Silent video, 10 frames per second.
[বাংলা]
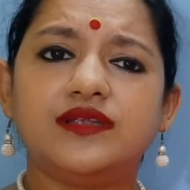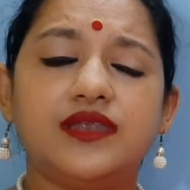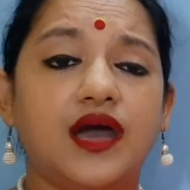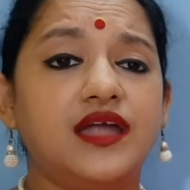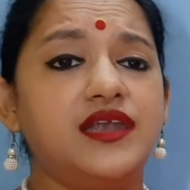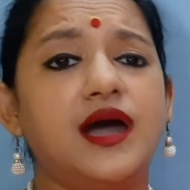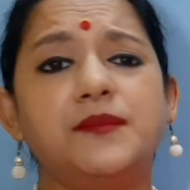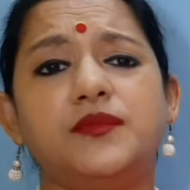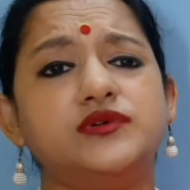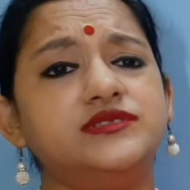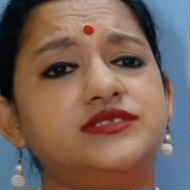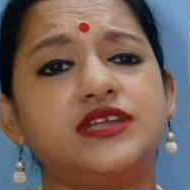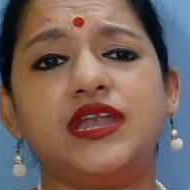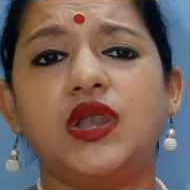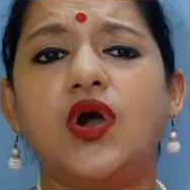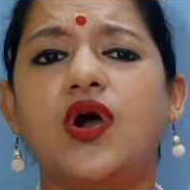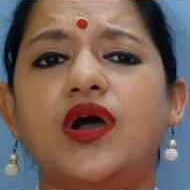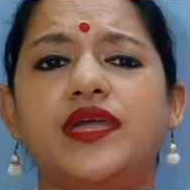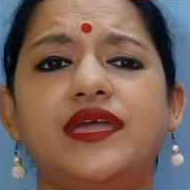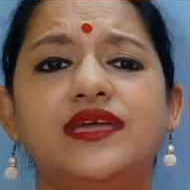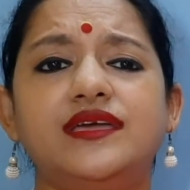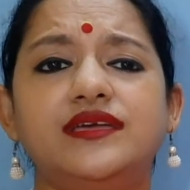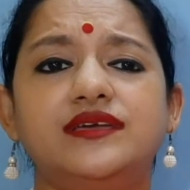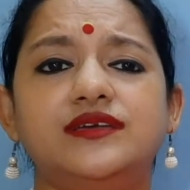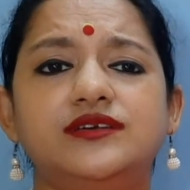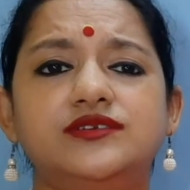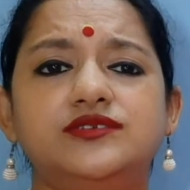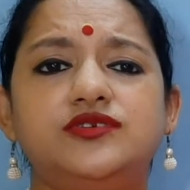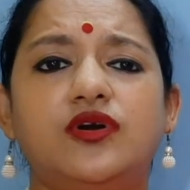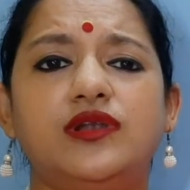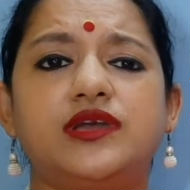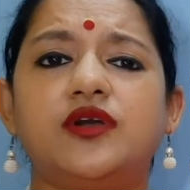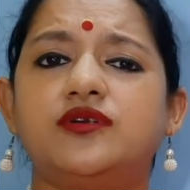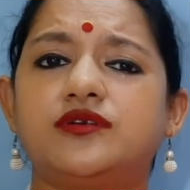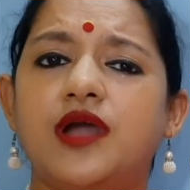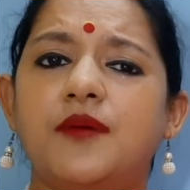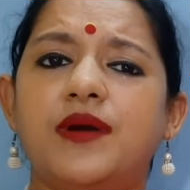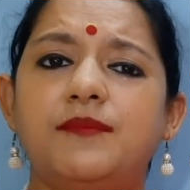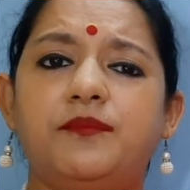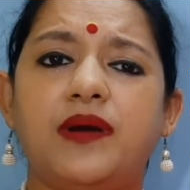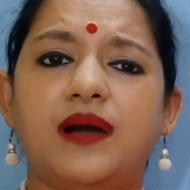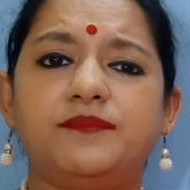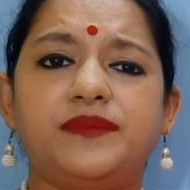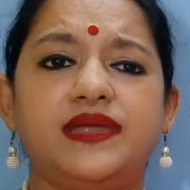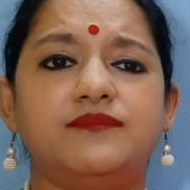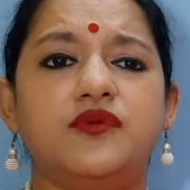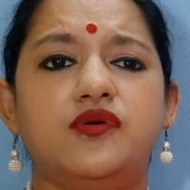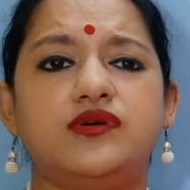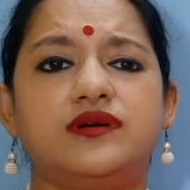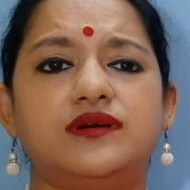না না মন্ত্রী লয় ঝলকে উঠল আমার বাপের মুখ